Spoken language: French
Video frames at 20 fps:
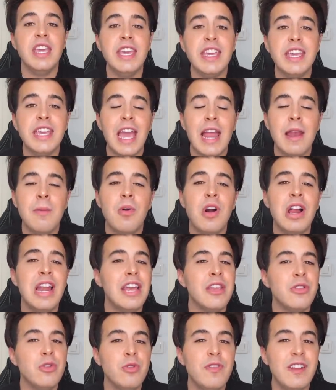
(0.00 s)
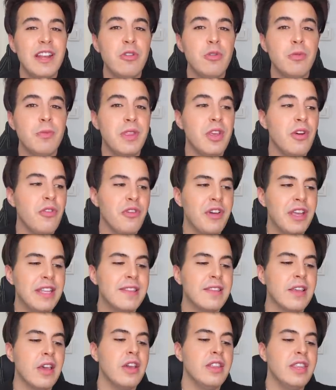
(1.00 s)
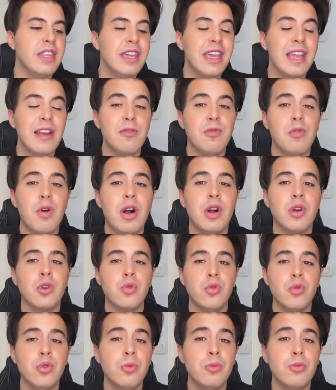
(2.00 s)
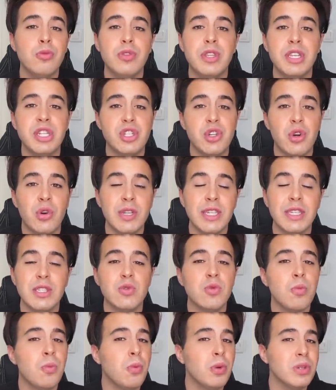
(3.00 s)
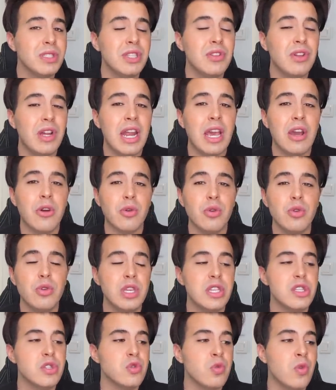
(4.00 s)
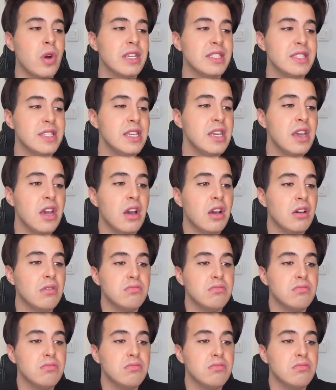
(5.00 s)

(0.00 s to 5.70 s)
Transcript: Et également, elle a une nouvelle lubie en fait, euh, dès qu'elle voit un couple, des gens qui sont posés dans la rue, qui sont assez,